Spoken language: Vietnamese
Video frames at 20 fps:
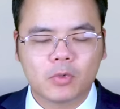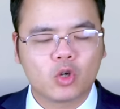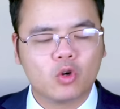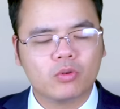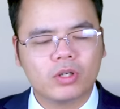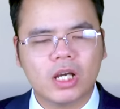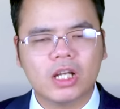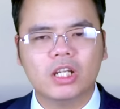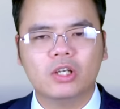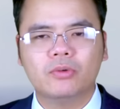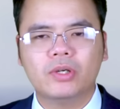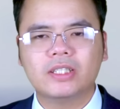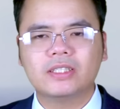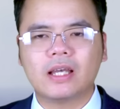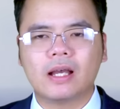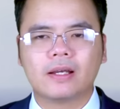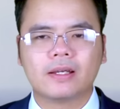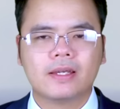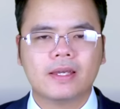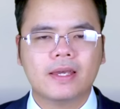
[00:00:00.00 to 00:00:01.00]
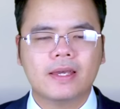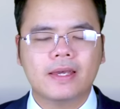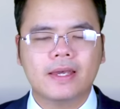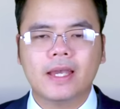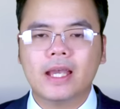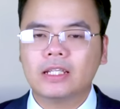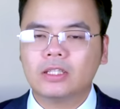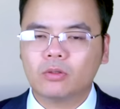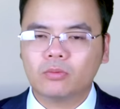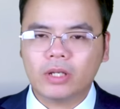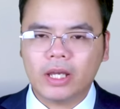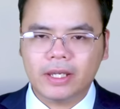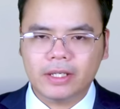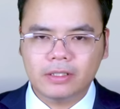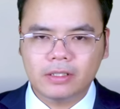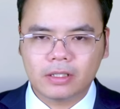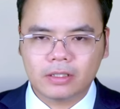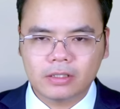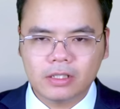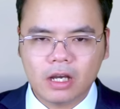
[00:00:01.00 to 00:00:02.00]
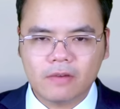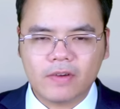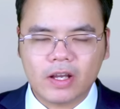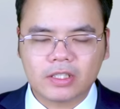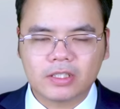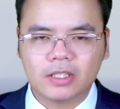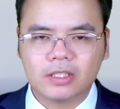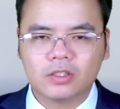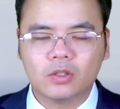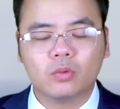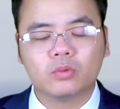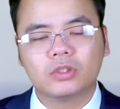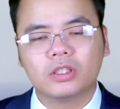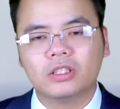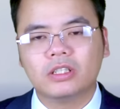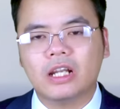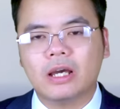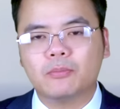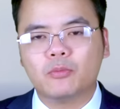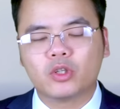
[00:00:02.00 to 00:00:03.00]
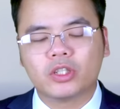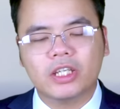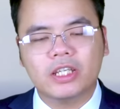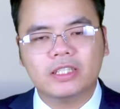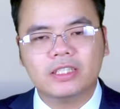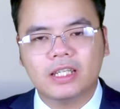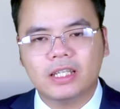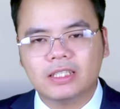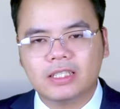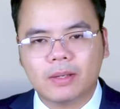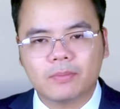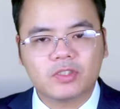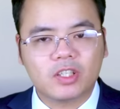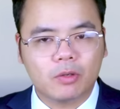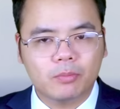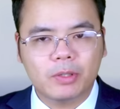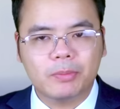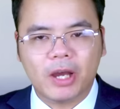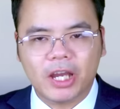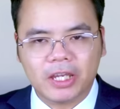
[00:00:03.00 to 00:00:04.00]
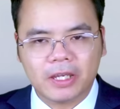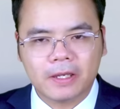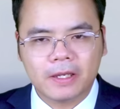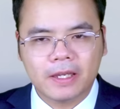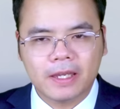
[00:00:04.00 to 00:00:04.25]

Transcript: Cũng cần lưu ý rằng hệ thống này được đưa vào sử dụng từ năm một nghìn chín trăm sáu mươi bảy.